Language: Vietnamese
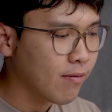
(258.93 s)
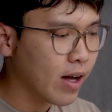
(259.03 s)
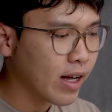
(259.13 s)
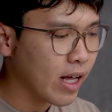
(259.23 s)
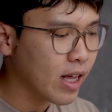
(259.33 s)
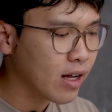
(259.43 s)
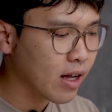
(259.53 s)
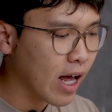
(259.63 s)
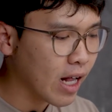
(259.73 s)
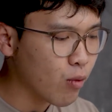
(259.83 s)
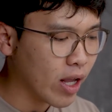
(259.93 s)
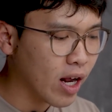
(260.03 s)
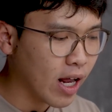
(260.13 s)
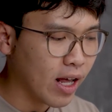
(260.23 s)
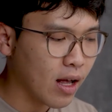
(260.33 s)
với cái thiết kế cánh quạt như
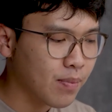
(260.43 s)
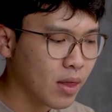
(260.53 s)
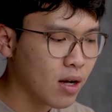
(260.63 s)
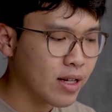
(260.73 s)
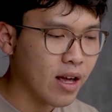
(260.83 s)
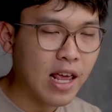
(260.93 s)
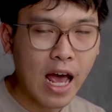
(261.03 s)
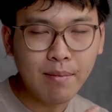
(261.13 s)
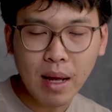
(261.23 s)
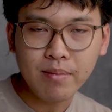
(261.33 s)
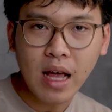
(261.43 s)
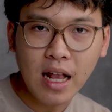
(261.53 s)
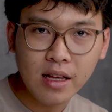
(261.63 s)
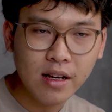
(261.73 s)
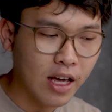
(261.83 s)
này á, nó sẽ giảm âm
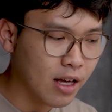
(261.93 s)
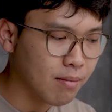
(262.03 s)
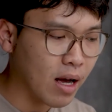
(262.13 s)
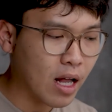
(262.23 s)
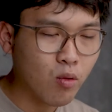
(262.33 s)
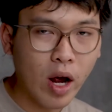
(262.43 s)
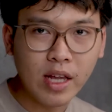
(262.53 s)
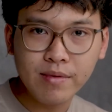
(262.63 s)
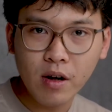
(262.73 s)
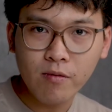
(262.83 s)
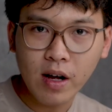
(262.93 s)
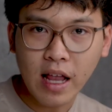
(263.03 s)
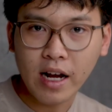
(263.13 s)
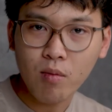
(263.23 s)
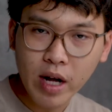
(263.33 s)
thanh khi mà cánh quạt tiếp xúc với
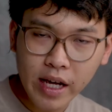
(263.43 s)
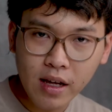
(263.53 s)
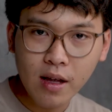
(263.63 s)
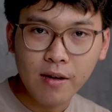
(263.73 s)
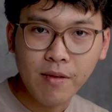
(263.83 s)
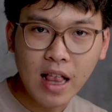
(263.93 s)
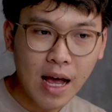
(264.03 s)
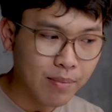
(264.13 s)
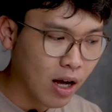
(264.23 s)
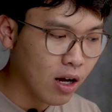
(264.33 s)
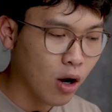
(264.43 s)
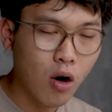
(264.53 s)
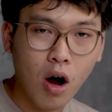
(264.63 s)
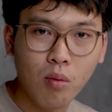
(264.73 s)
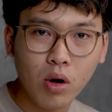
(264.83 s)
lại không khí và làm cho độ
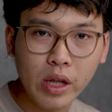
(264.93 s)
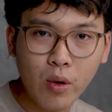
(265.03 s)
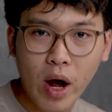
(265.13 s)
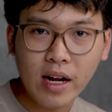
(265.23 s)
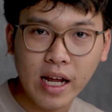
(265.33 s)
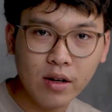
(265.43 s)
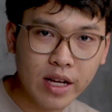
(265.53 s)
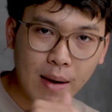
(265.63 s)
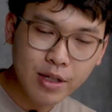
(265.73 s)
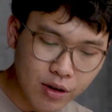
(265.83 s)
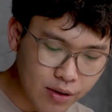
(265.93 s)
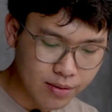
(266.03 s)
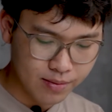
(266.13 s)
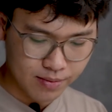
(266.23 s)
ồn của chiếc quạt này được giảm xuống.